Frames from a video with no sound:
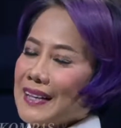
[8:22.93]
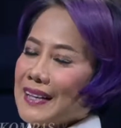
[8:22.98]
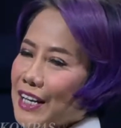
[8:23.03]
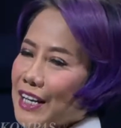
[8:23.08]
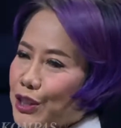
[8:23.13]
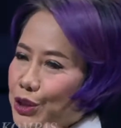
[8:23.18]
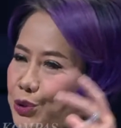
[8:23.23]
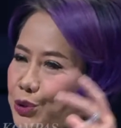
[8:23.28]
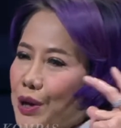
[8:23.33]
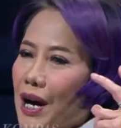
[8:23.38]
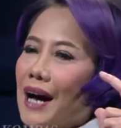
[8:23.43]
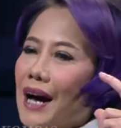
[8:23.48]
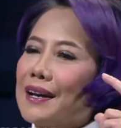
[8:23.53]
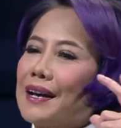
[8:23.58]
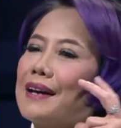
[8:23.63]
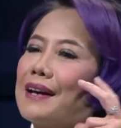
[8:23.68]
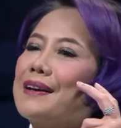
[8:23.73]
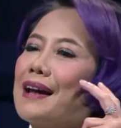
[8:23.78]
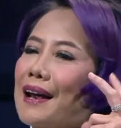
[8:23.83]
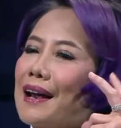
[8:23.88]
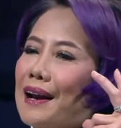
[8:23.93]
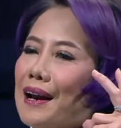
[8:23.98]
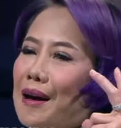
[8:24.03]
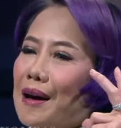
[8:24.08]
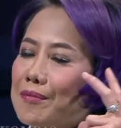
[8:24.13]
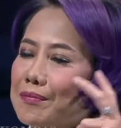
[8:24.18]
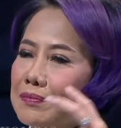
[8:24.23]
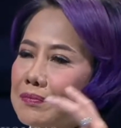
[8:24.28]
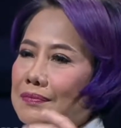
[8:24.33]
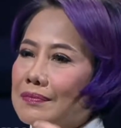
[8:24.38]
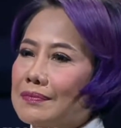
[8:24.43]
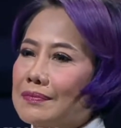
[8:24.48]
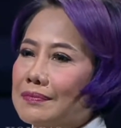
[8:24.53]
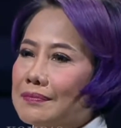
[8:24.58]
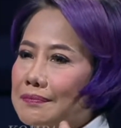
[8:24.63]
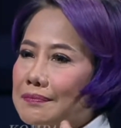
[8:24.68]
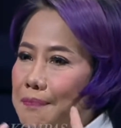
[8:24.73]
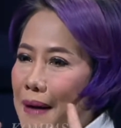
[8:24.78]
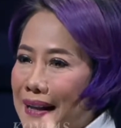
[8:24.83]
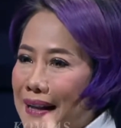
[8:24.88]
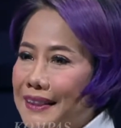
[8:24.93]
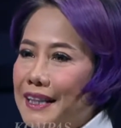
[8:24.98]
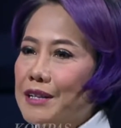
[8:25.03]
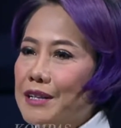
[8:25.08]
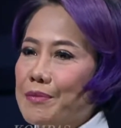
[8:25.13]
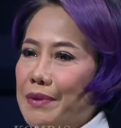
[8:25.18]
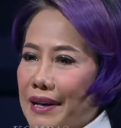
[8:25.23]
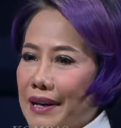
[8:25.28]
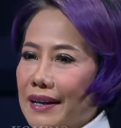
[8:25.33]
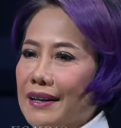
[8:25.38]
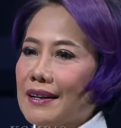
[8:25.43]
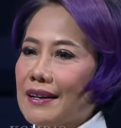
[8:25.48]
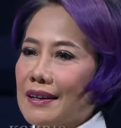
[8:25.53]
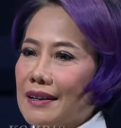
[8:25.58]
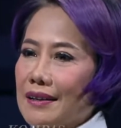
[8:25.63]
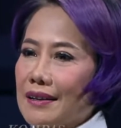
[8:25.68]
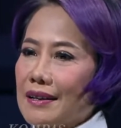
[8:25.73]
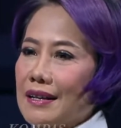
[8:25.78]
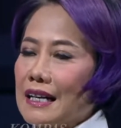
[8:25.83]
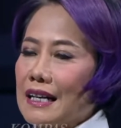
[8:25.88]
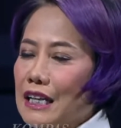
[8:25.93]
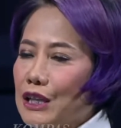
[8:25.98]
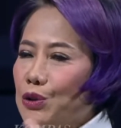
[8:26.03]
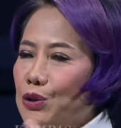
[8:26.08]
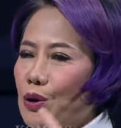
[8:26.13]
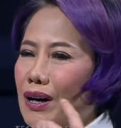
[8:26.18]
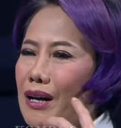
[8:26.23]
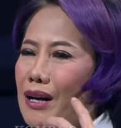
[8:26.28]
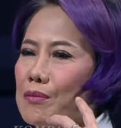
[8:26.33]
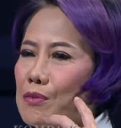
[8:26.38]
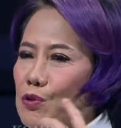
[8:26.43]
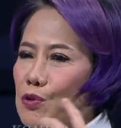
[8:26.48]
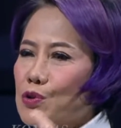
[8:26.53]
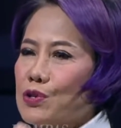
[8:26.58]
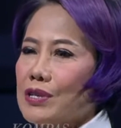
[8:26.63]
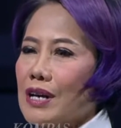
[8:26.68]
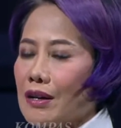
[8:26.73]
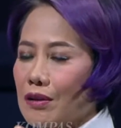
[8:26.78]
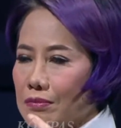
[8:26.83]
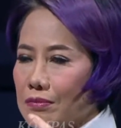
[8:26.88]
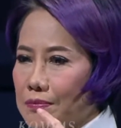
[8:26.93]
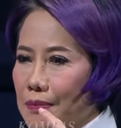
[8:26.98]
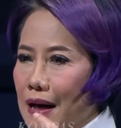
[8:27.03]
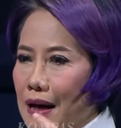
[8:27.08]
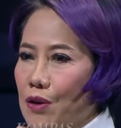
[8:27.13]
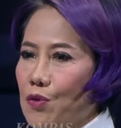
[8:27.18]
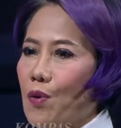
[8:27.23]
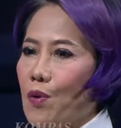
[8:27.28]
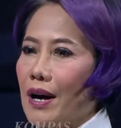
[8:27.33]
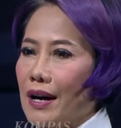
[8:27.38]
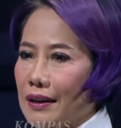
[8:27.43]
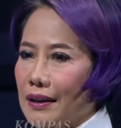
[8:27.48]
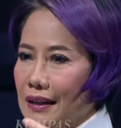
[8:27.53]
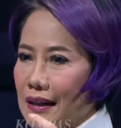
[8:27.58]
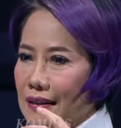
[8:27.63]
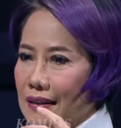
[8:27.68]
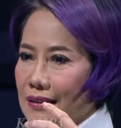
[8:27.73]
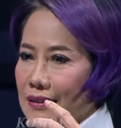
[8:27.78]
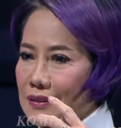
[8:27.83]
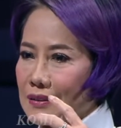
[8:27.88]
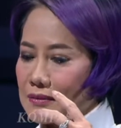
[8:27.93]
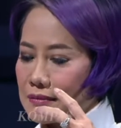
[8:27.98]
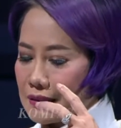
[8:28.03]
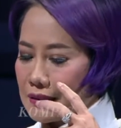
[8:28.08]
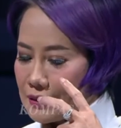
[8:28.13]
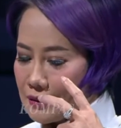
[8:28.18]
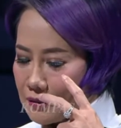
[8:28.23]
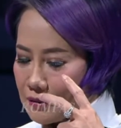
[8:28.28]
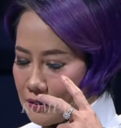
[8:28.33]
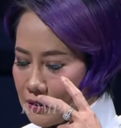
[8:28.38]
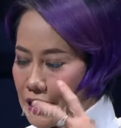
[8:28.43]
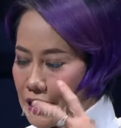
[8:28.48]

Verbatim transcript: Itu yang ada dalam batin mereka. Itu akan merusak marwah e,